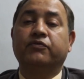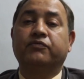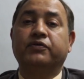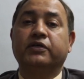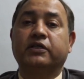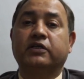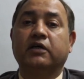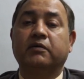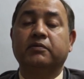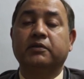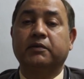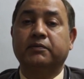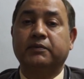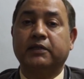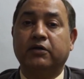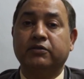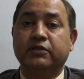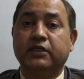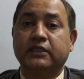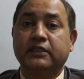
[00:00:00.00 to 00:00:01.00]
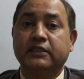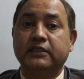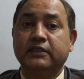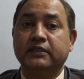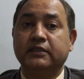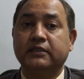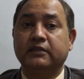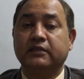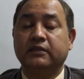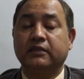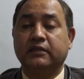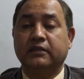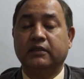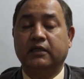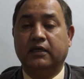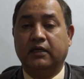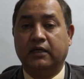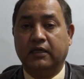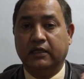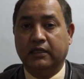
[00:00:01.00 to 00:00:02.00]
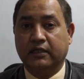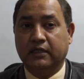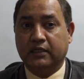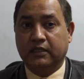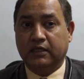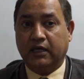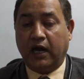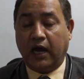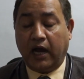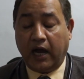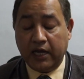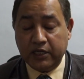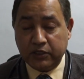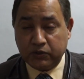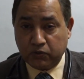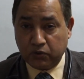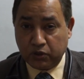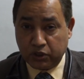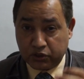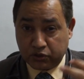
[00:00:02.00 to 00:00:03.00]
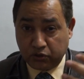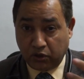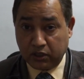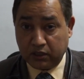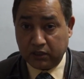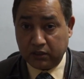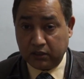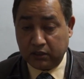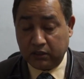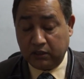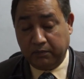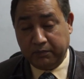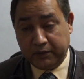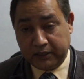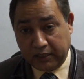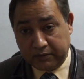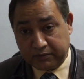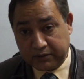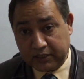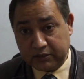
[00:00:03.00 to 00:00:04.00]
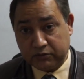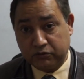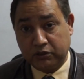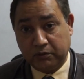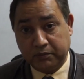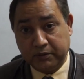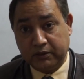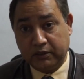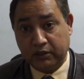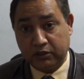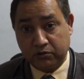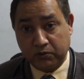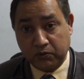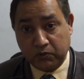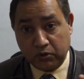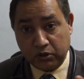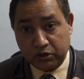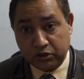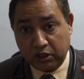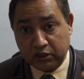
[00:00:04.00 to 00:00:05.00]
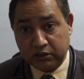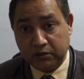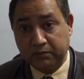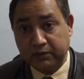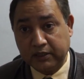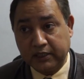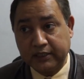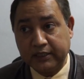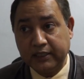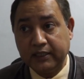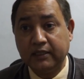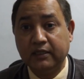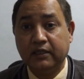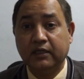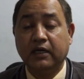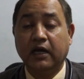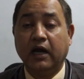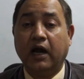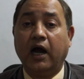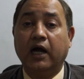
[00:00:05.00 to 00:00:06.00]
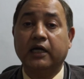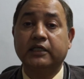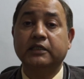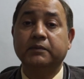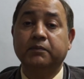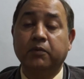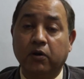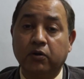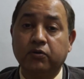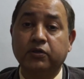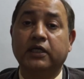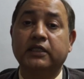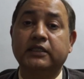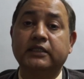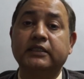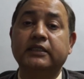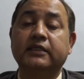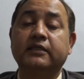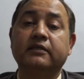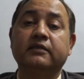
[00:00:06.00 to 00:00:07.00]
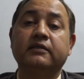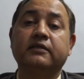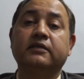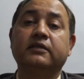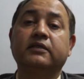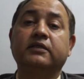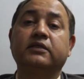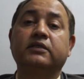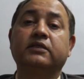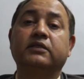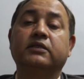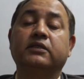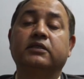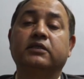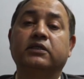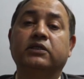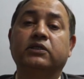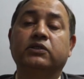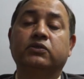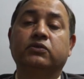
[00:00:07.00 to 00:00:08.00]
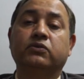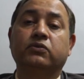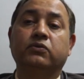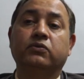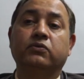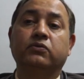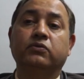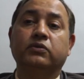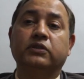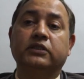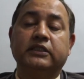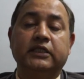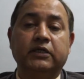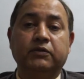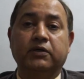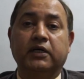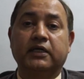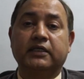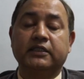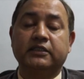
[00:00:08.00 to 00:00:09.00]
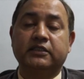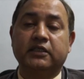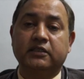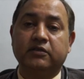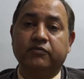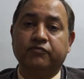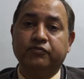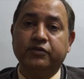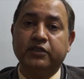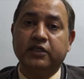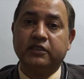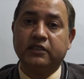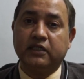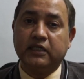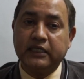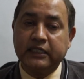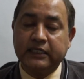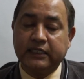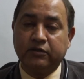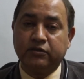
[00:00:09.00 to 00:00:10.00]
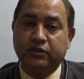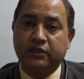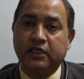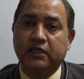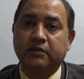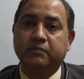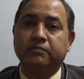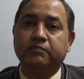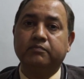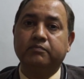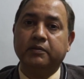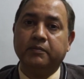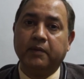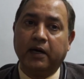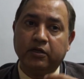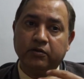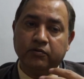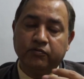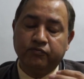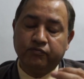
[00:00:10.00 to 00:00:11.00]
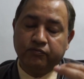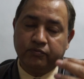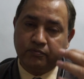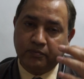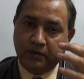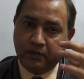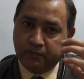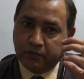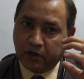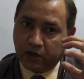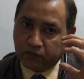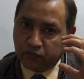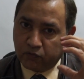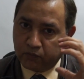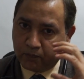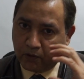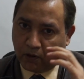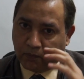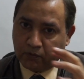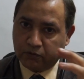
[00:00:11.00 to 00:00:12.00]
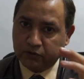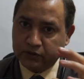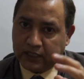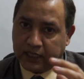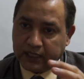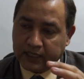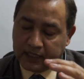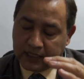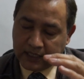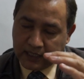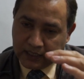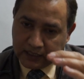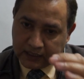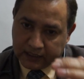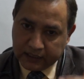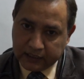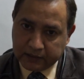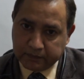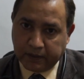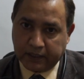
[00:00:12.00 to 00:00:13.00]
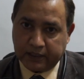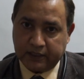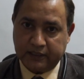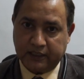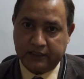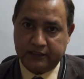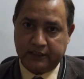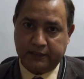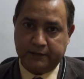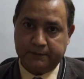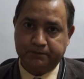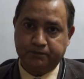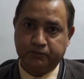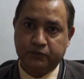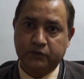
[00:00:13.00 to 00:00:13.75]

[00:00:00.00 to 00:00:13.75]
फिर कभी कभी क्या होता है कि हाई कोलेस्ट्रॉल लंबे टाइम रहें उससे भी नसों में कोलेस्ट्रॉल जम करके आर्टरी ब्लॉक हो जाती है तो ये हुआ इस तरह से वीनस लीक क्या होता है कई बीमारियों में ब्लड फ्लो प्रॉपर होता है लेकिन लीक बैक कर जाता है